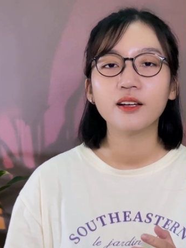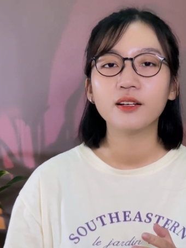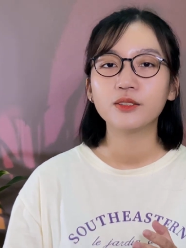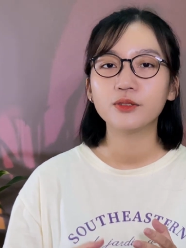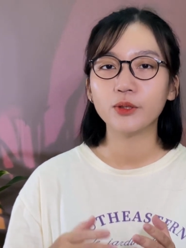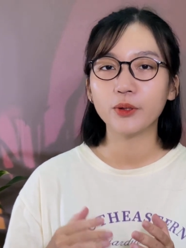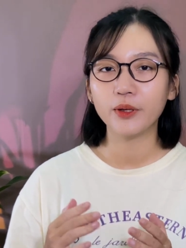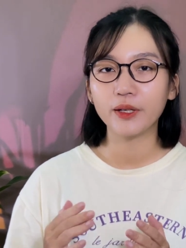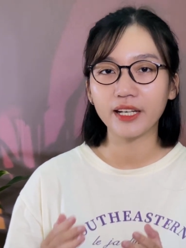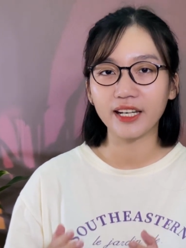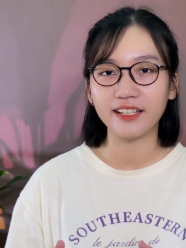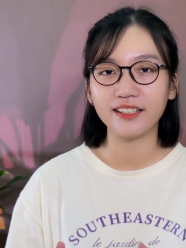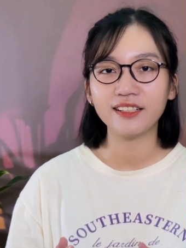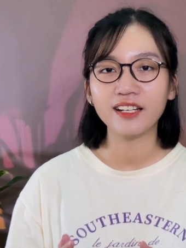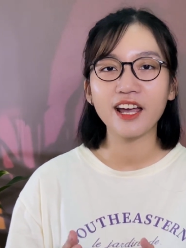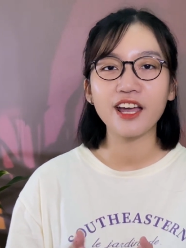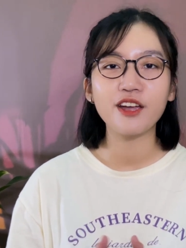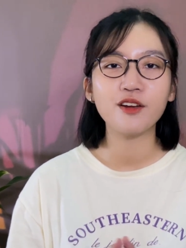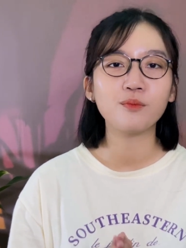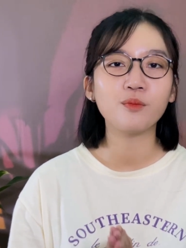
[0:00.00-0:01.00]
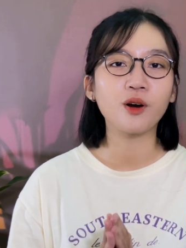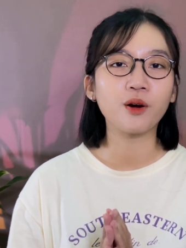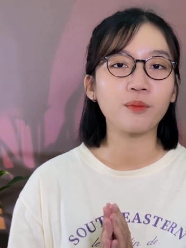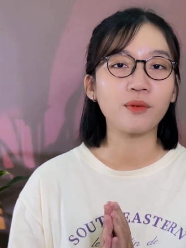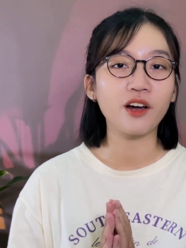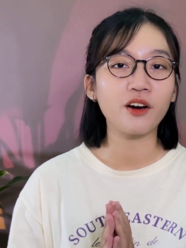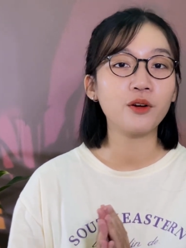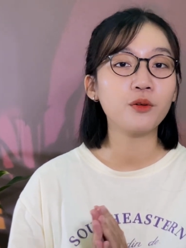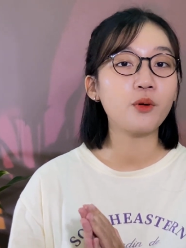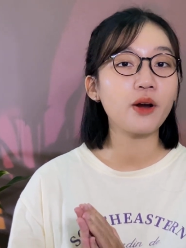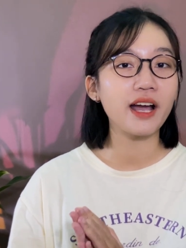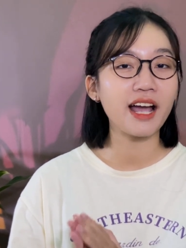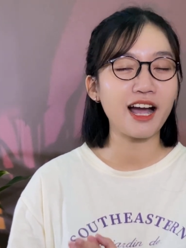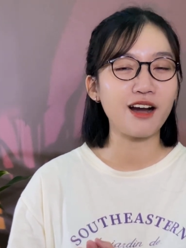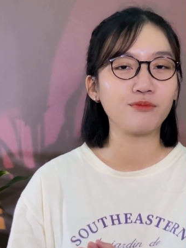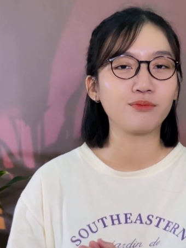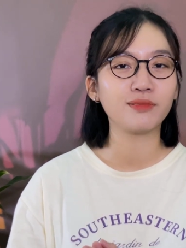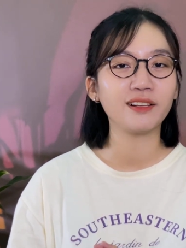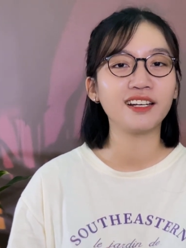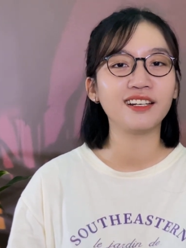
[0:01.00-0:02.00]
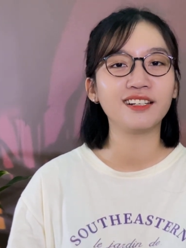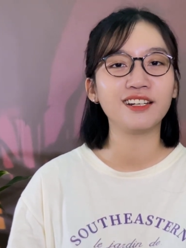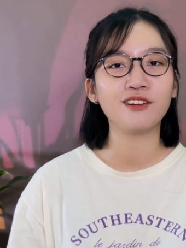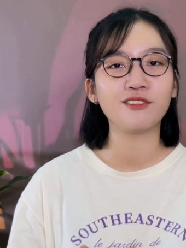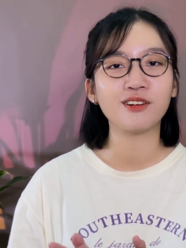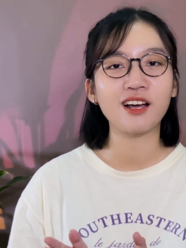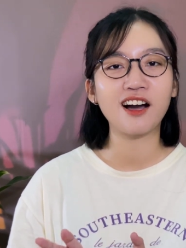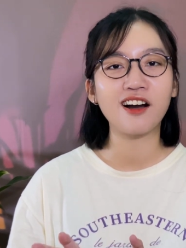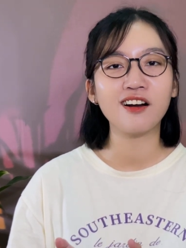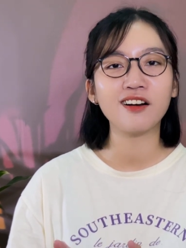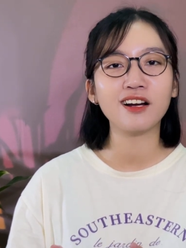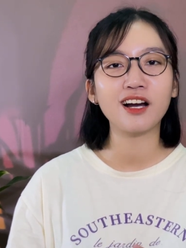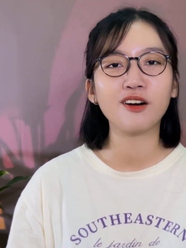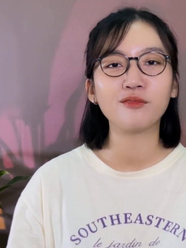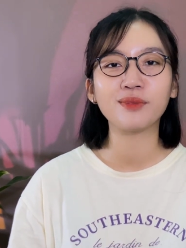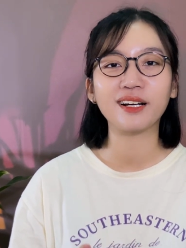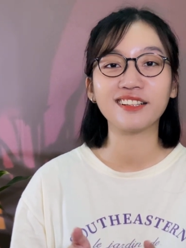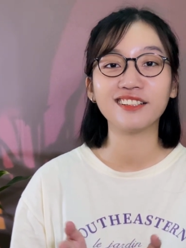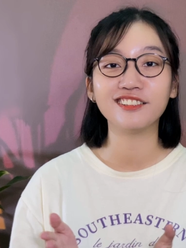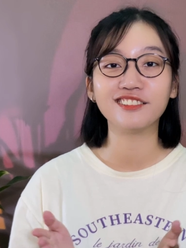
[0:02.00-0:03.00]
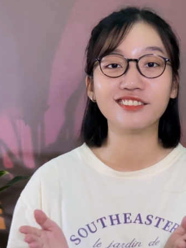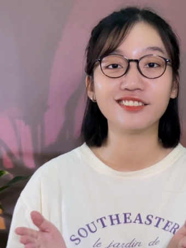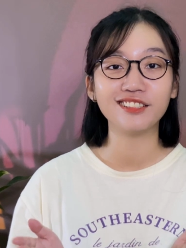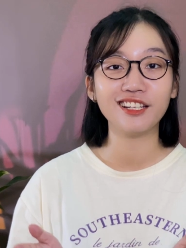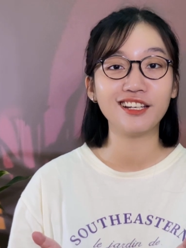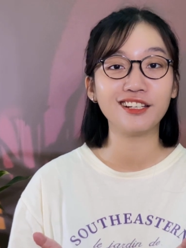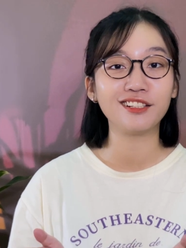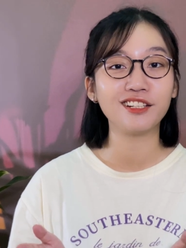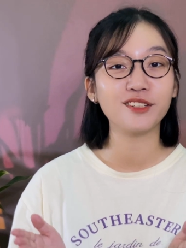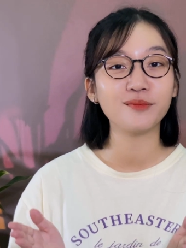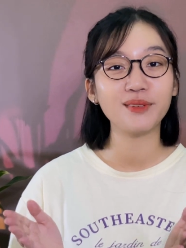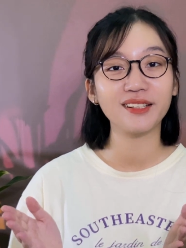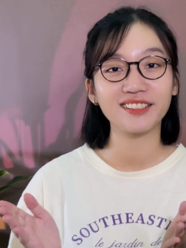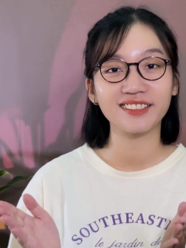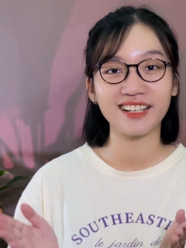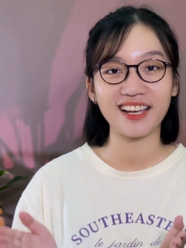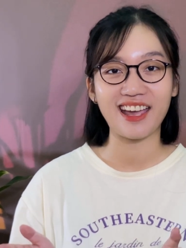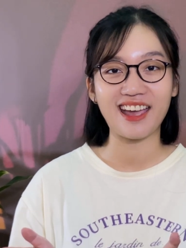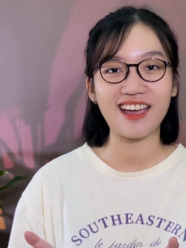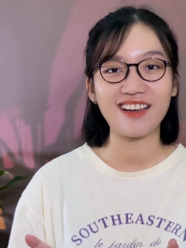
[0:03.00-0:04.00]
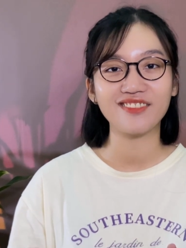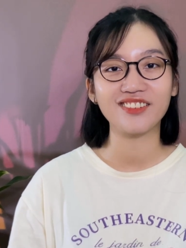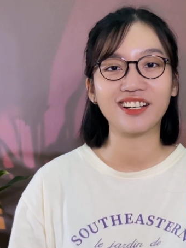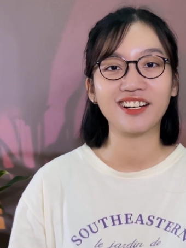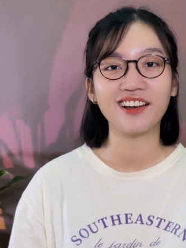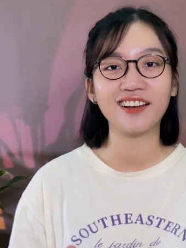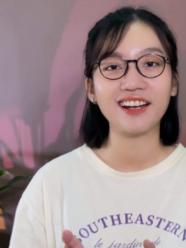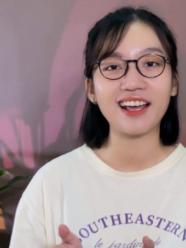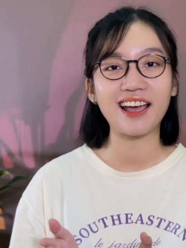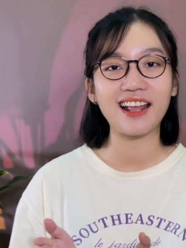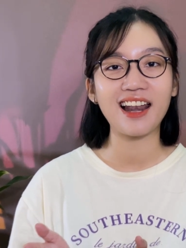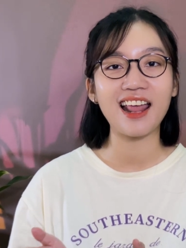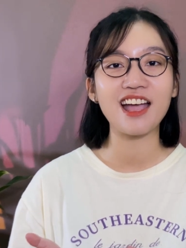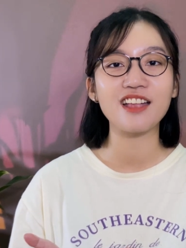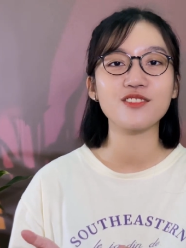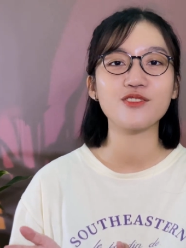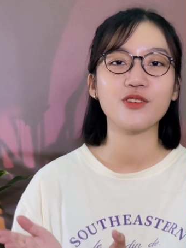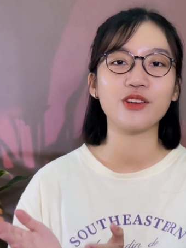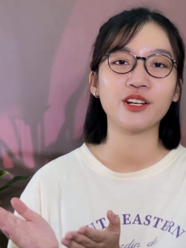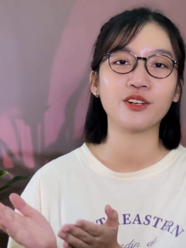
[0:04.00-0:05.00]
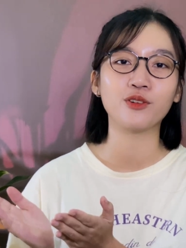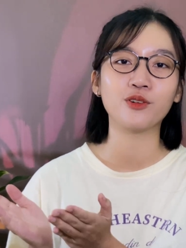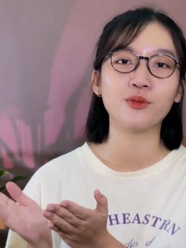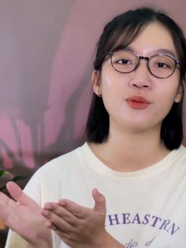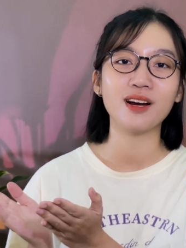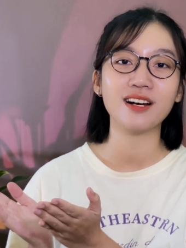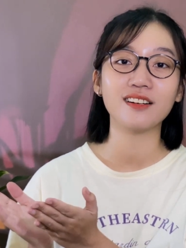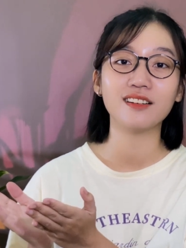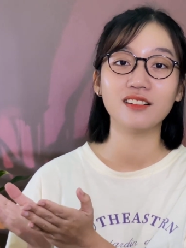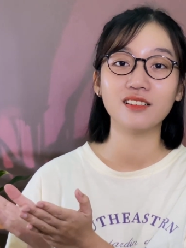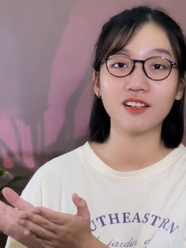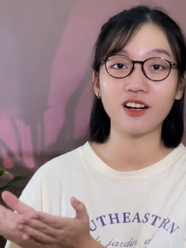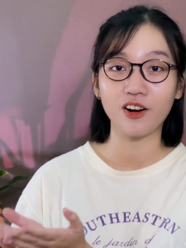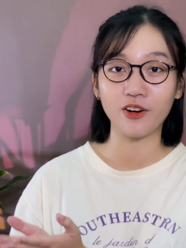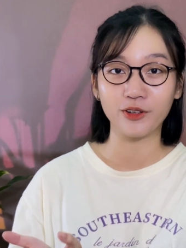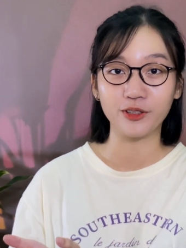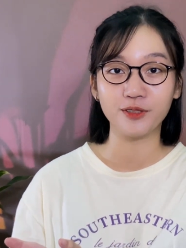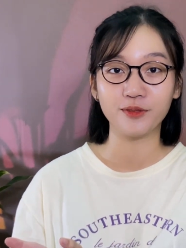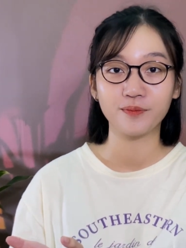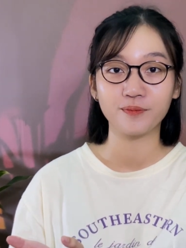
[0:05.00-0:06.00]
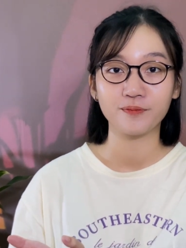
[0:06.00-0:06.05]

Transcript: suy nghĩ theo một lối khoa học thì điều đó không ảnh hưởng gì đến mình cả và nó đã là chuyện của quá khứ rồi